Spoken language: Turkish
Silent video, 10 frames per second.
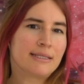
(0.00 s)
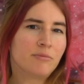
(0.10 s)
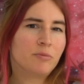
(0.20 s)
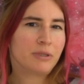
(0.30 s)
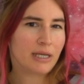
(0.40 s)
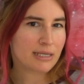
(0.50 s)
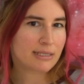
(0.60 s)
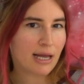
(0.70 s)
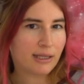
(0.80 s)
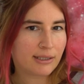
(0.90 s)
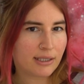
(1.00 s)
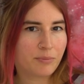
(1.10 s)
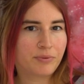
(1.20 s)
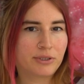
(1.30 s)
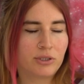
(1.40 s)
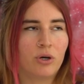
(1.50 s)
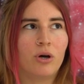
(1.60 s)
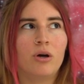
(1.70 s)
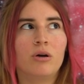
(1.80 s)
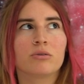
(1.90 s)
dizilimi bireysel de
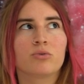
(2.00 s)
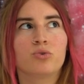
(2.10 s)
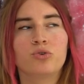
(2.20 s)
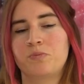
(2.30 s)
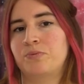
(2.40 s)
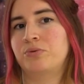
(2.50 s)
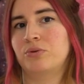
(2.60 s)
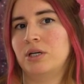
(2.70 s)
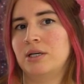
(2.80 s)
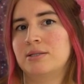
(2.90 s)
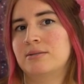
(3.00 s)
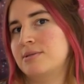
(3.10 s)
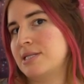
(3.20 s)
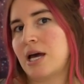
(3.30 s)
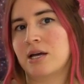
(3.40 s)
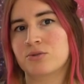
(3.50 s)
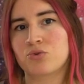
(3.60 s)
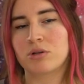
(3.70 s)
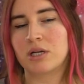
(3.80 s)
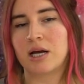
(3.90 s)
yapılıyor. Grup e,
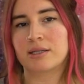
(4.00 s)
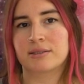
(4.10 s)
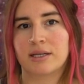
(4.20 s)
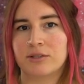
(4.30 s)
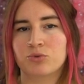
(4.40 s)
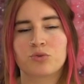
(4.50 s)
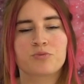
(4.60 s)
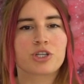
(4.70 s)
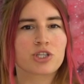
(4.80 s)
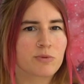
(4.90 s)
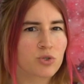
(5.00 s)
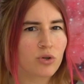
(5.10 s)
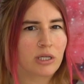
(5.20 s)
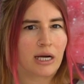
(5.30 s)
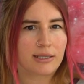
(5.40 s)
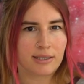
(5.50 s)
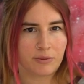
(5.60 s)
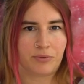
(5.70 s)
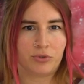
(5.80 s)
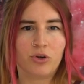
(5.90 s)
seansı olarak da yani grup çalışması olarak da
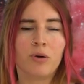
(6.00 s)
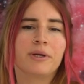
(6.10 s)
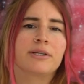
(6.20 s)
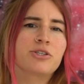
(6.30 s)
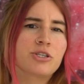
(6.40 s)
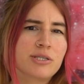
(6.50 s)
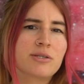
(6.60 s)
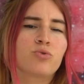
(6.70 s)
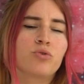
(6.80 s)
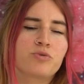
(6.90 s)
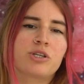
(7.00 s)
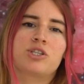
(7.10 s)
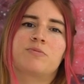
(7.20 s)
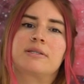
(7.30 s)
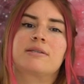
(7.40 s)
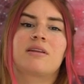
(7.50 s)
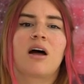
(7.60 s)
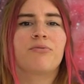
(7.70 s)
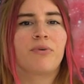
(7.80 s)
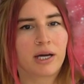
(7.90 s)
yapılıyor. Ben açıkçası grup çalışmasını
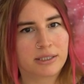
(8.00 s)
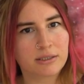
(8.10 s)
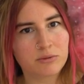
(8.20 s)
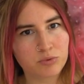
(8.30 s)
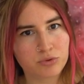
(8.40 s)
daha faydalı